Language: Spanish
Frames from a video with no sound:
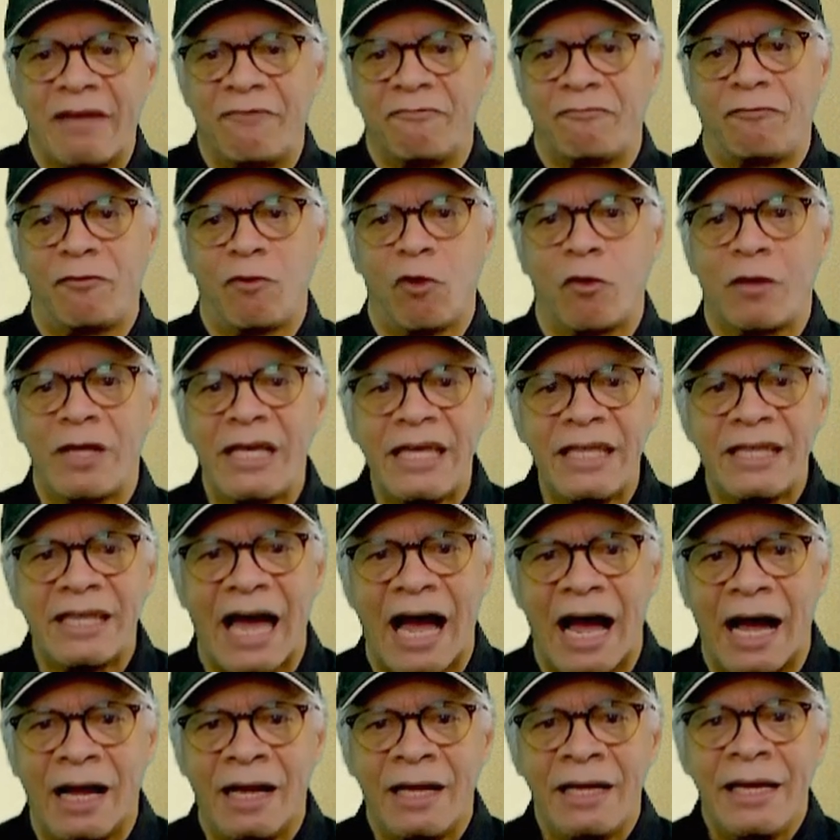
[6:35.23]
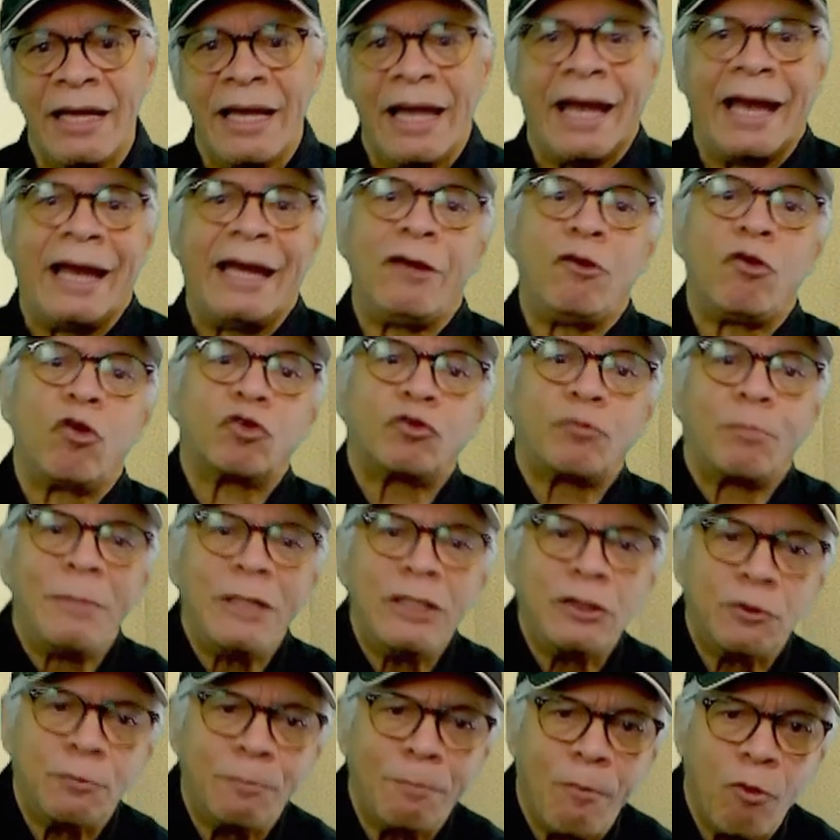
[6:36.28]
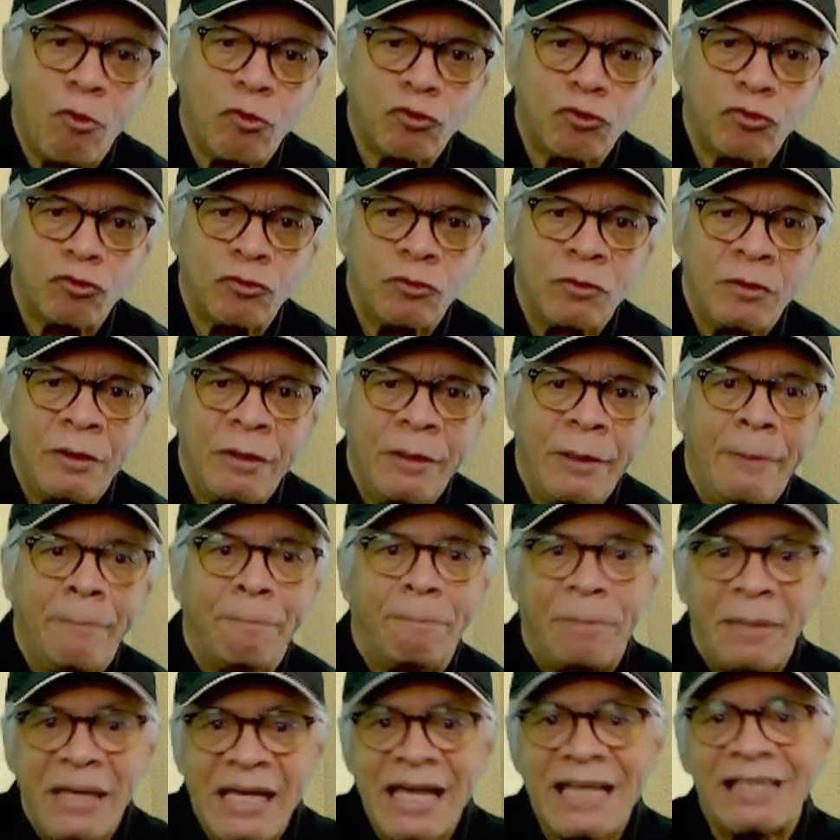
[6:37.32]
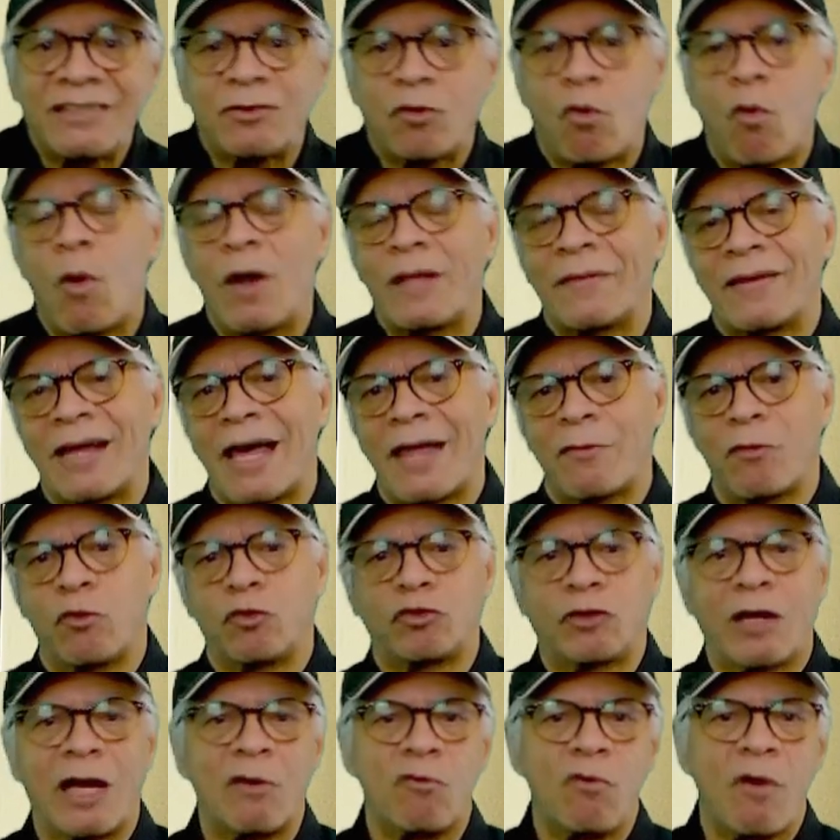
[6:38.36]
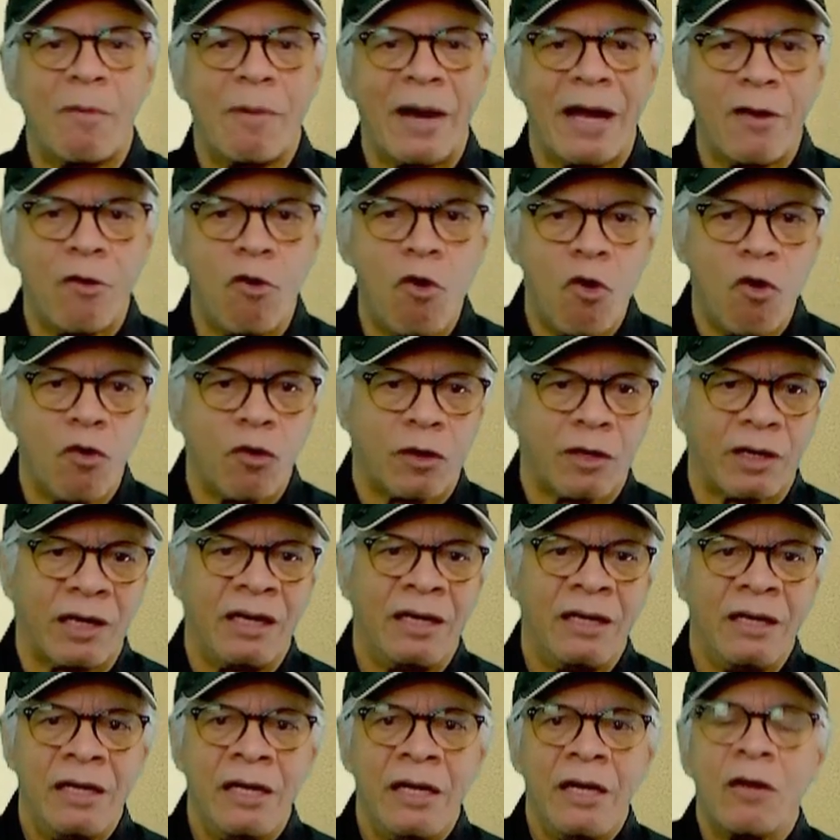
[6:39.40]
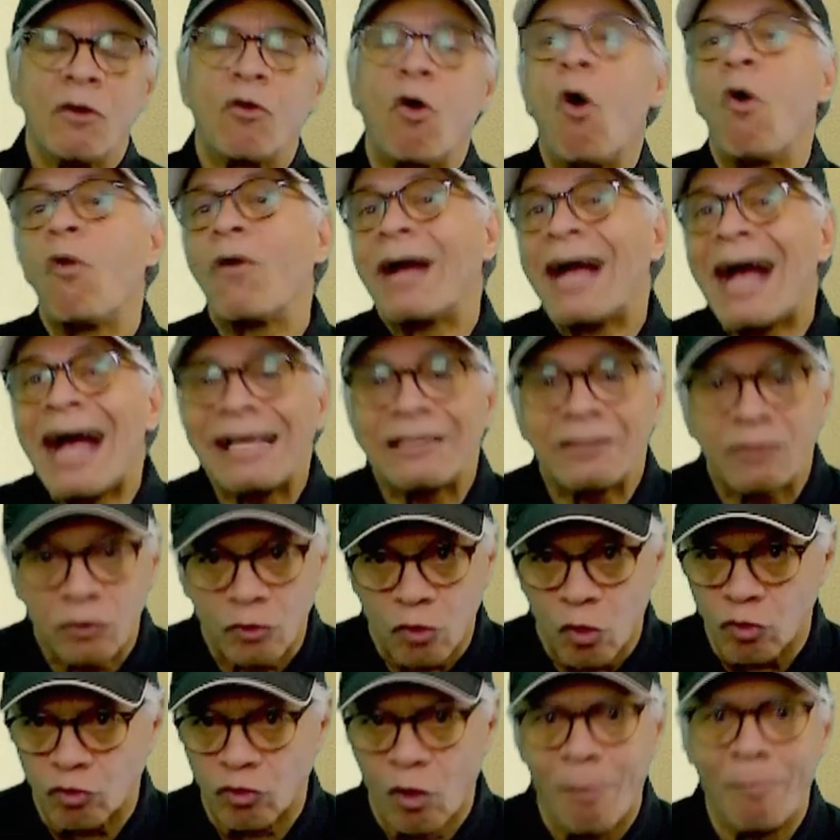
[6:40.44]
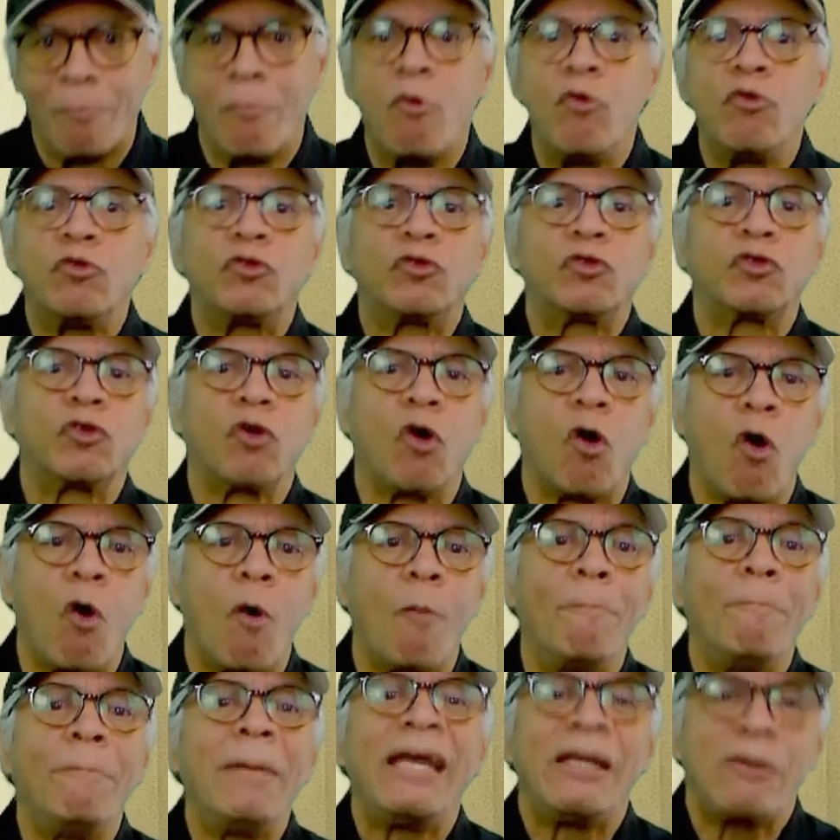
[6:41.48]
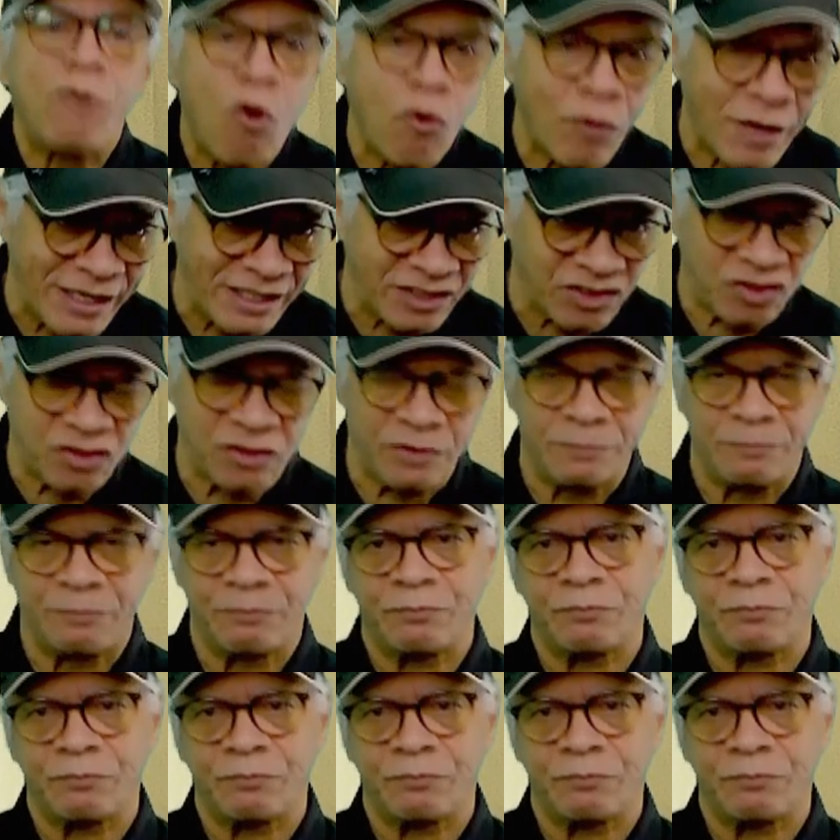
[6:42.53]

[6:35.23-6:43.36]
en Florida, en los mismos pies cuadrados que en Nueva York, con gastos mucho menores.